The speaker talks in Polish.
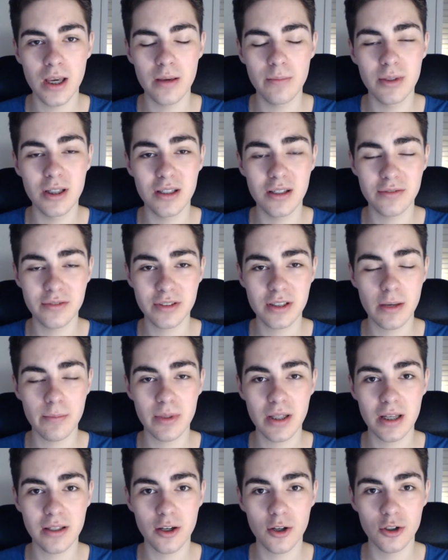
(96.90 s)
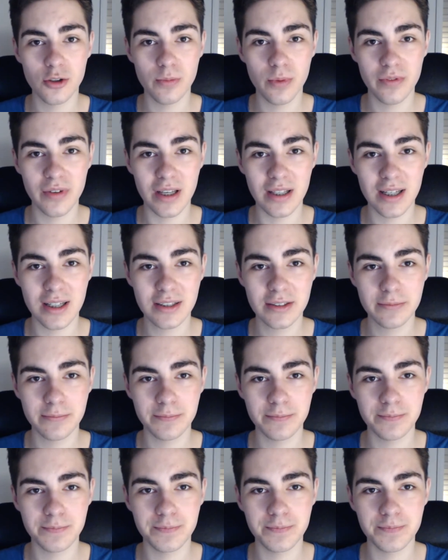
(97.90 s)
i będę na wszystkie pytania odpowiadać,
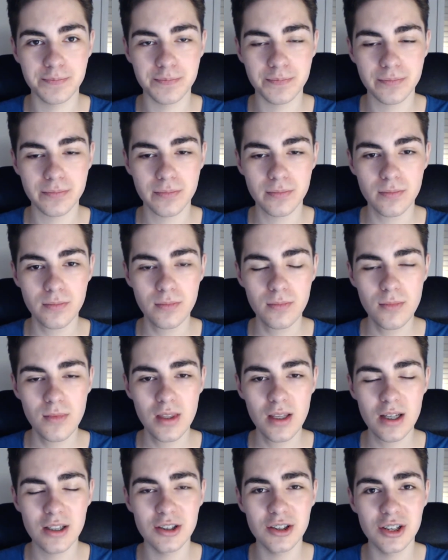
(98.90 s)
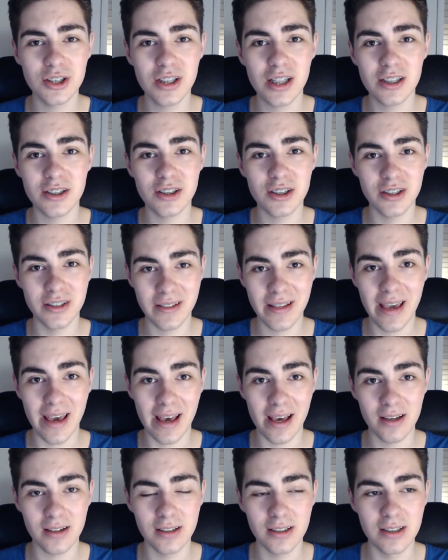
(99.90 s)
czy też
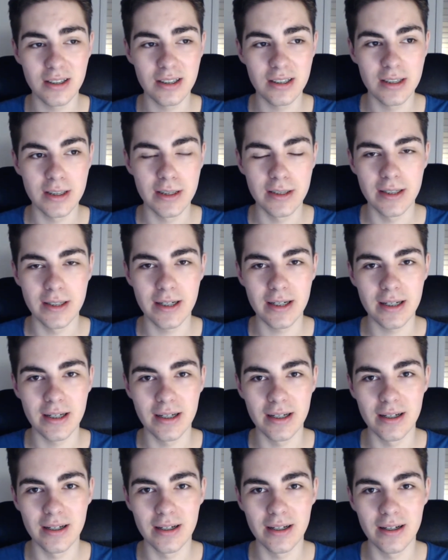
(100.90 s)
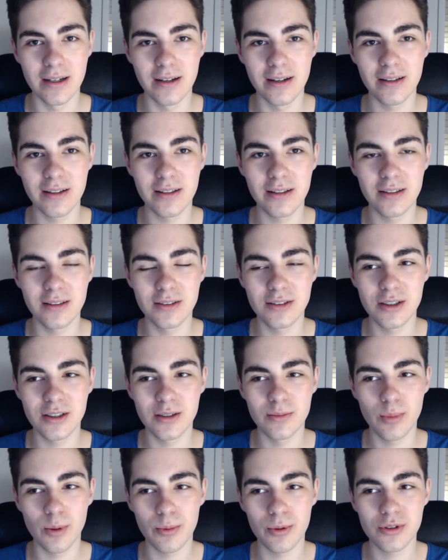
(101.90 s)
nie. E,
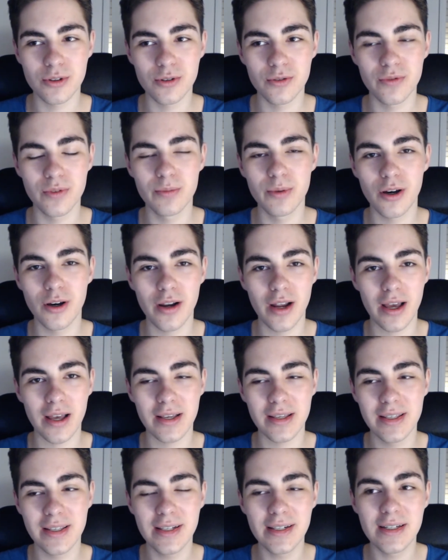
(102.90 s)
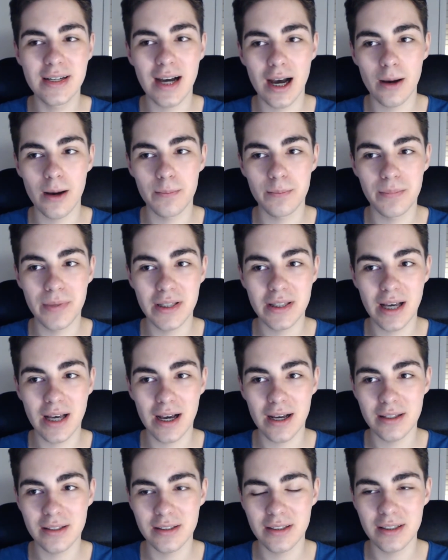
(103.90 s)
czy po prostu wybiorę kilka
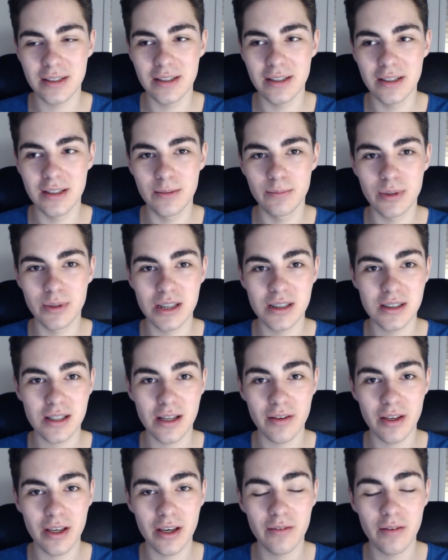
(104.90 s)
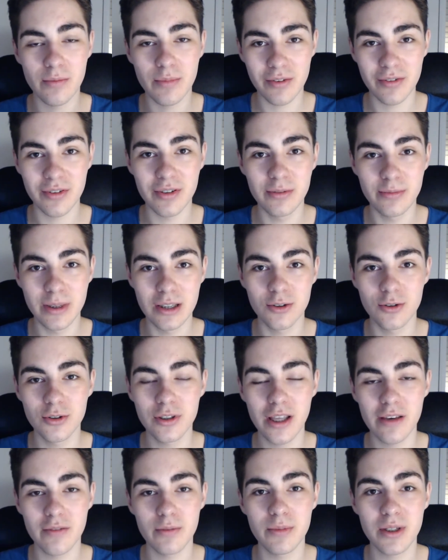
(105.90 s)
pytań i przedstawię je Wam na filmiku.
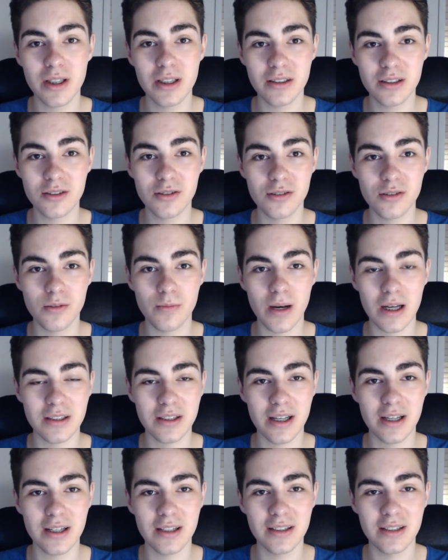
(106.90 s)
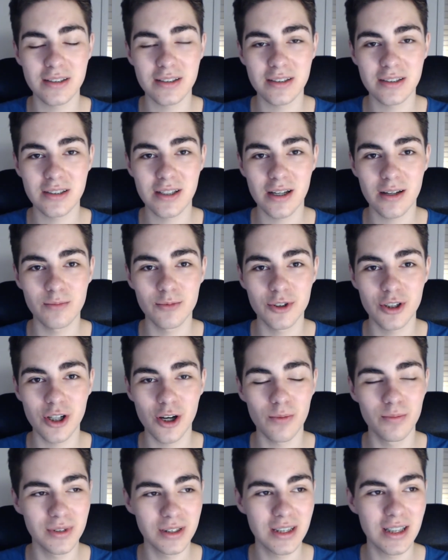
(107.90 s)
Nie wiem, jeszcze to zobaczę, jeszcze muszę
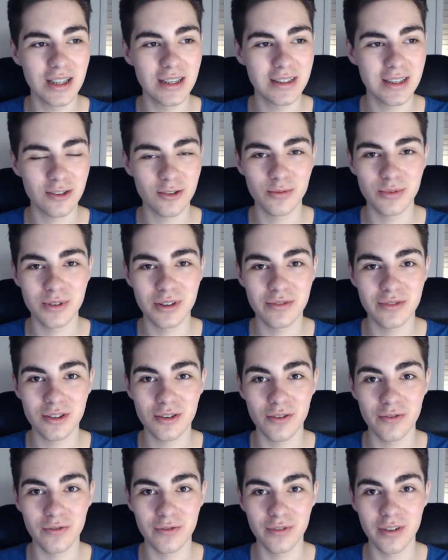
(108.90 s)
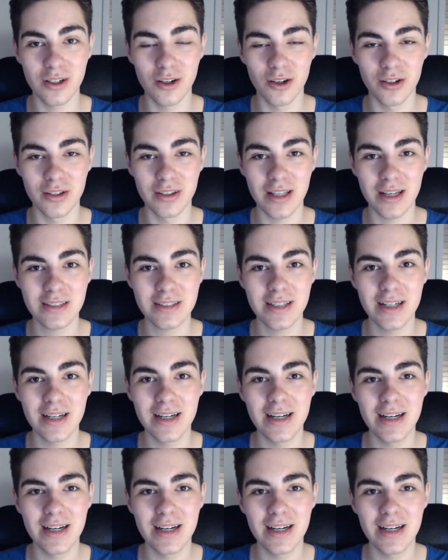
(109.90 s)
obmyśleć, jak to będzie wszystko wyglądać.